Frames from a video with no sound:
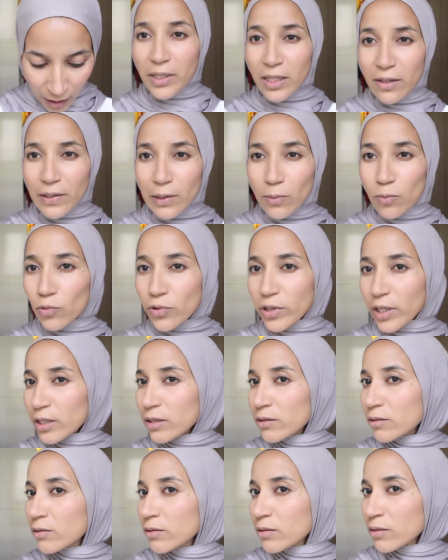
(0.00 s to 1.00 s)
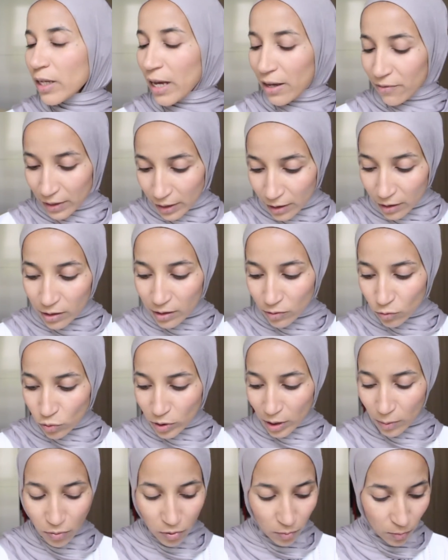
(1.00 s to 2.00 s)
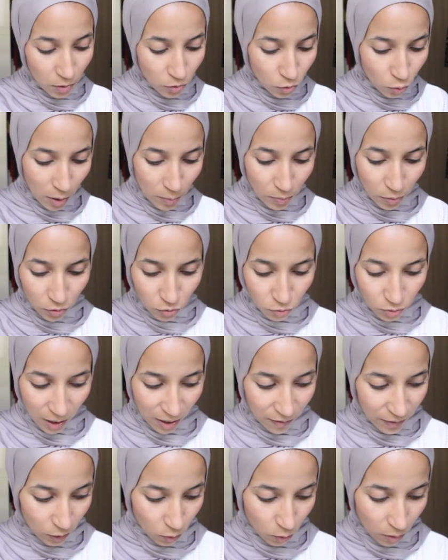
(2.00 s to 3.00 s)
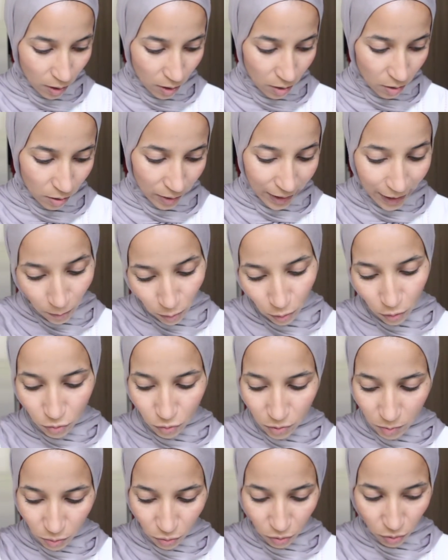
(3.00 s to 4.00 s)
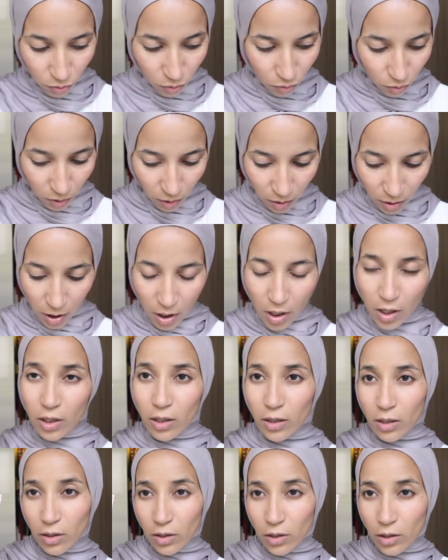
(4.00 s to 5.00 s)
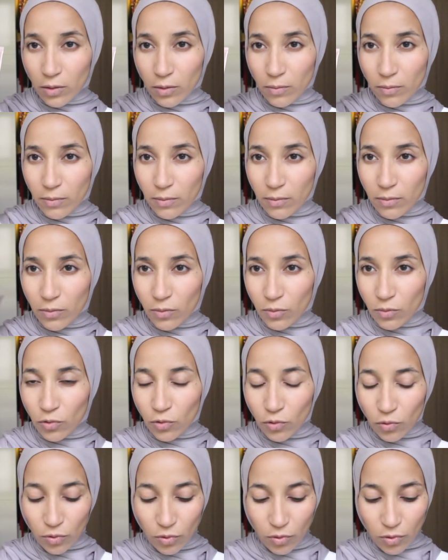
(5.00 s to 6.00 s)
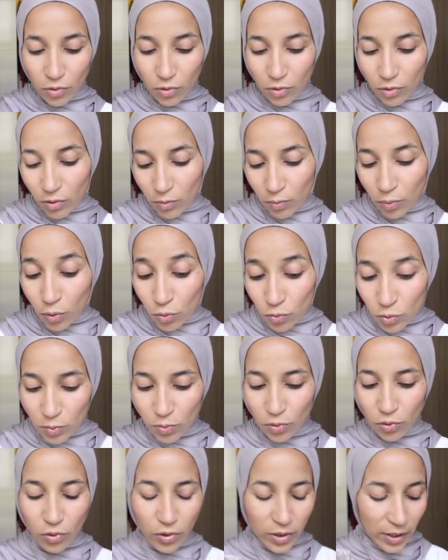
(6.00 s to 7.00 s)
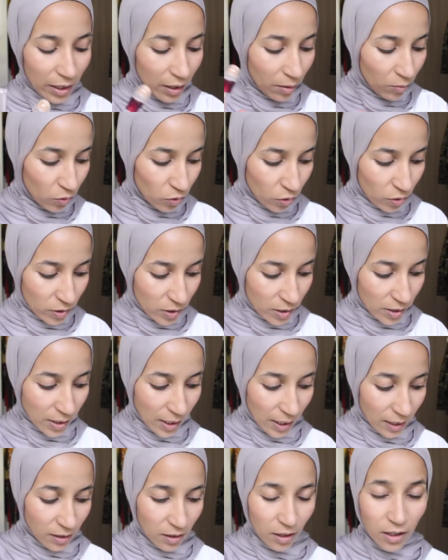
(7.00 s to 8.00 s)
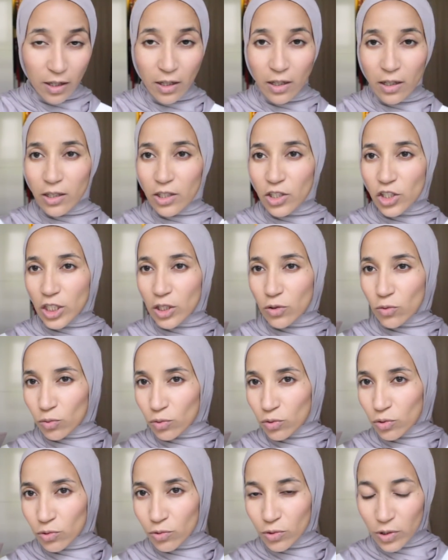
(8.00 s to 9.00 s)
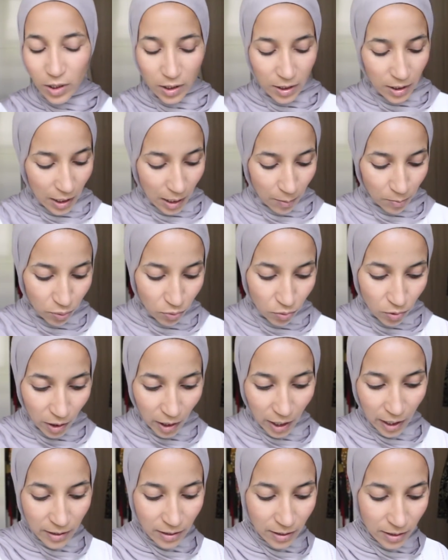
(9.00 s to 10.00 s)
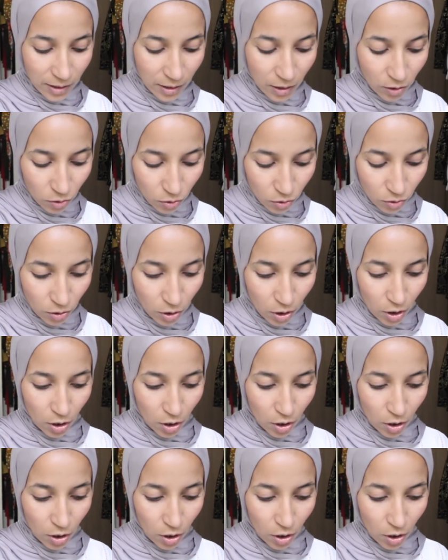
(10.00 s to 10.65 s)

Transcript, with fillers: Et avec mon teint avec tout simplement trois produits, avec euh, quatre produits plutôt. Donc, euh, mon euh, produit pour le teint, mon anti-cerne, j'ai donc utilisé la poudre ainsi que